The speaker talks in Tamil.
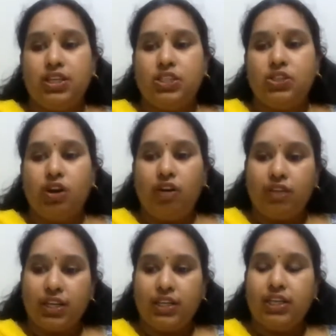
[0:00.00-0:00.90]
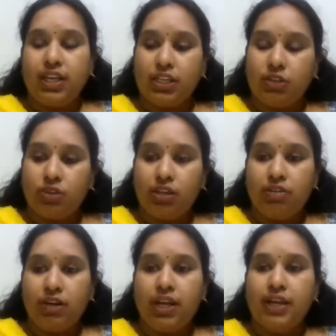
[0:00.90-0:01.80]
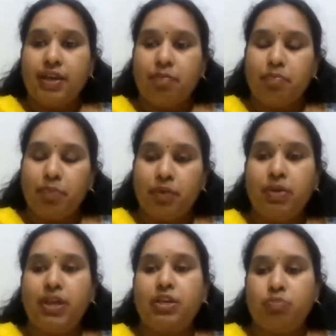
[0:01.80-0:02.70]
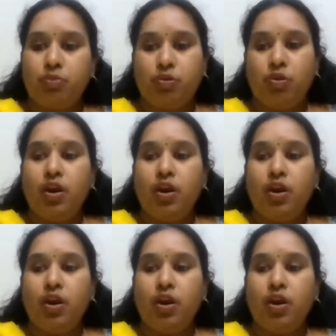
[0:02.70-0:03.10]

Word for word: சோ அவங்களுக்கு நன்றி உள்ளவங்களா எப்பயுமே இருப்போம்